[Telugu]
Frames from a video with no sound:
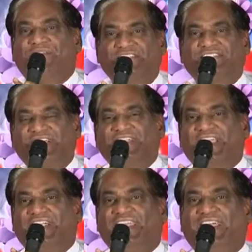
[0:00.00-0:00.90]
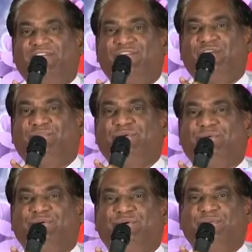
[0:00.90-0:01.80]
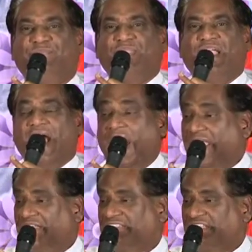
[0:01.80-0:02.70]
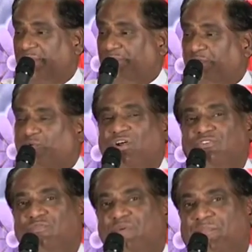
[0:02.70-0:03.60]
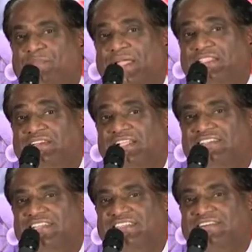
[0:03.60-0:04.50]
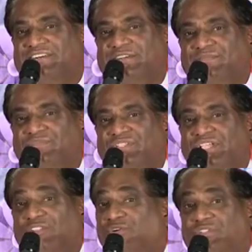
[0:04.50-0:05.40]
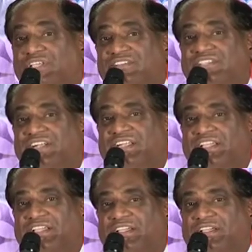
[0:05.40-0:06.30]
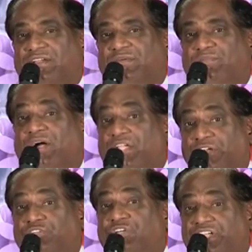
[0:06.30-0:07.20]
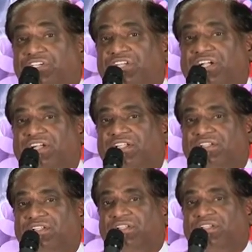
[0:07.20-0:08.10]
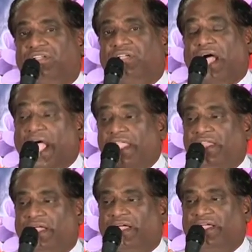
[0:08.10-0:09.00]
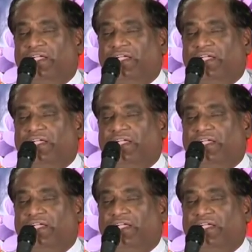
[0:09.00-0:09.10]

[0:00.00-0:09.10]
మేము అసిస్టెంట్ డైరెక్టర్గా ఉన్నప్పుడు ఆయన స్క్రిప్ట్ కోసం మేము ప్రయత్నాలు చేసామండి ఎందుకో తెలుసా అండి మాకు ఎడ్యుకేషన్ అండి ఆయన